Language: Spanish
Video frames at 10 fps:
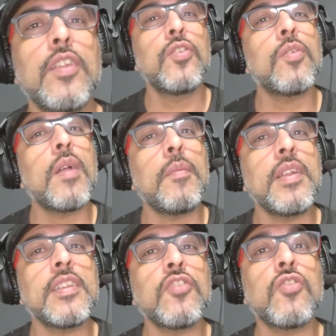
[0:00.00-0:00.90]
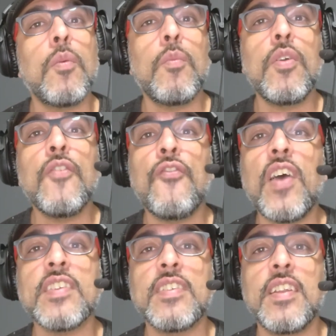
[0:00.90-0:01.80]
Normalmente son muy
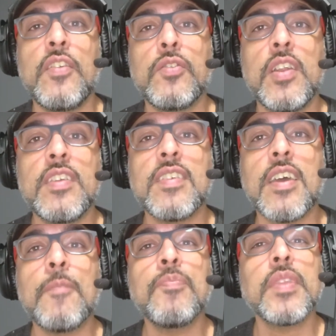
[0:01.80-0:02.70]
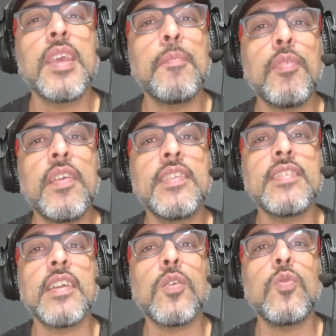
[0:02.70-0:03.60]
fáciles de utilizar y pueden
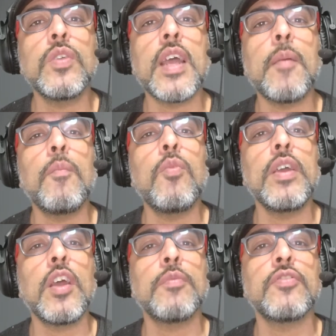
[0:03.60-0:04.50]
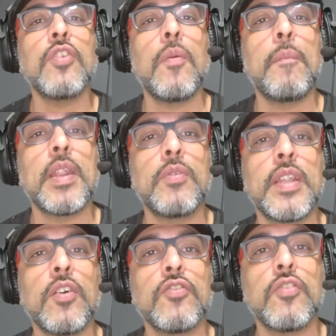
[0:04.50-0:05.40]
ser una buena opción para un
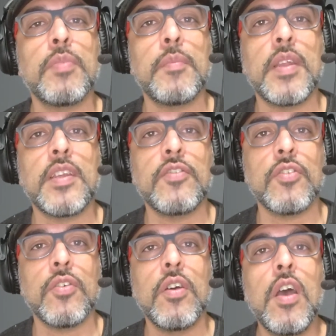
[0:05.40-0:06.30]
negocio primerizo.